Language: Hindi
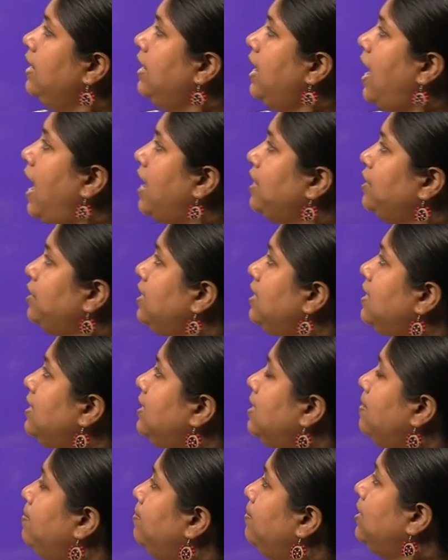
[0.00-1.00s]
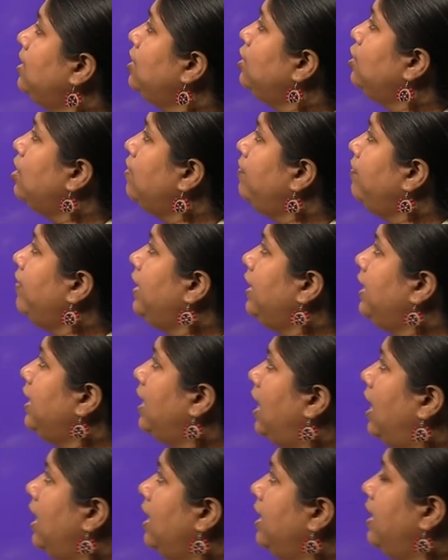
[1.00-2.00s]
National symbols of
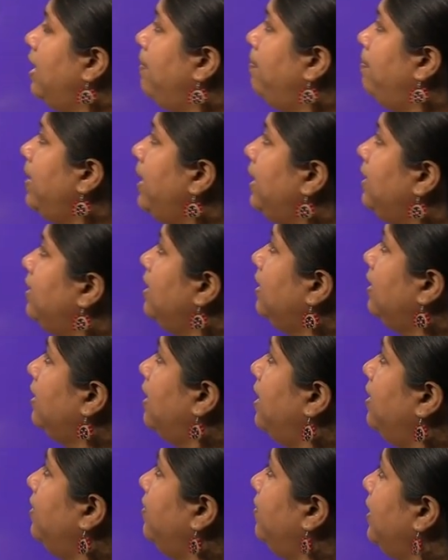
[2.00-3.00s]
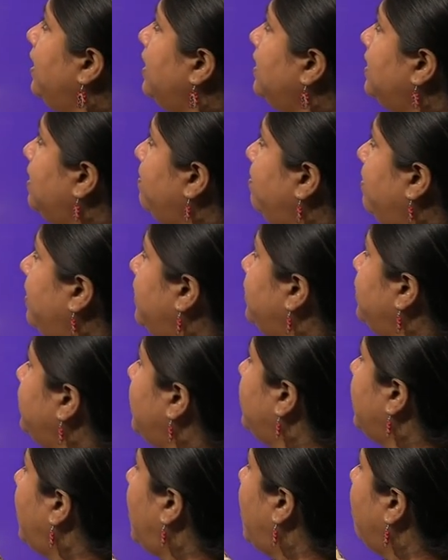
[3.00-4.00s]
India depict the country's image
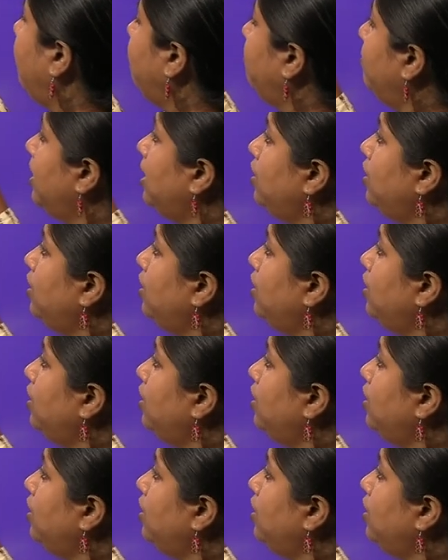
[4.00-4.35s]
and have